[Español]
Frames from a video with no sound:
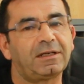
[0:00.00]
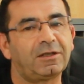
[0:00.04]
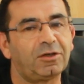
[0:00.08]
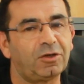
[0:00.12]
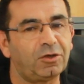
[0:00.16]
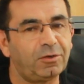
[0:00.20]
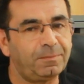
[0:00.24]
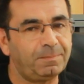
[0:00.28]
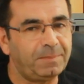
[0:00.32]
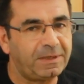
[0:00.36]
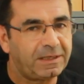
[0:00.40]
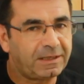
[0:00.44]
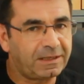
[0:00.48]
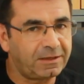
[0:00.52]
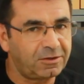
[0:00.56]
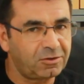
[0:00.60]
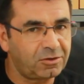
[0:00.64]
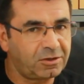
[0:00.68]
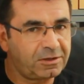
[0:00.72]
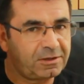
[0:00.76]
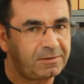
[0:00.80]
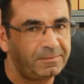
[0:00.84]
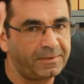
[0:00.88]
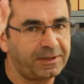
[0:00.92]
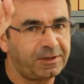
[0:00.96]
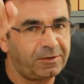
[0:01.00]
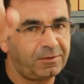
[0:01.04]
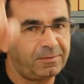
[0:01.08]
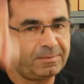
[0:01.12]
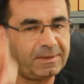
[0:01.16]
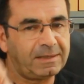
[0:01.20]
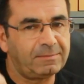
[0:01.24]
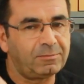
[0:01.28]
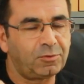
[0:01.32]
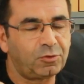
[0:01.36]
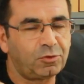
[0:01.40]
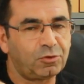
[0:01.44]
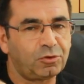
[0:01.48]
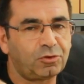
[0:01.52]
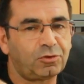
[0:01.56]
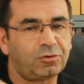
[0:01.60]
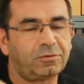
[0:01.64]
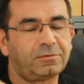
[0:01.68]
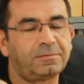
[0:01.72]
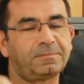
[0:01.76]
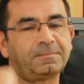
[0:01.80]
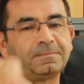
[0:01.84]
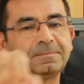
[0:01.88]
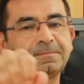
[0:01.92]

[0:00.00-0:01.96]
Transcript: No perderos el vídeo, vamos.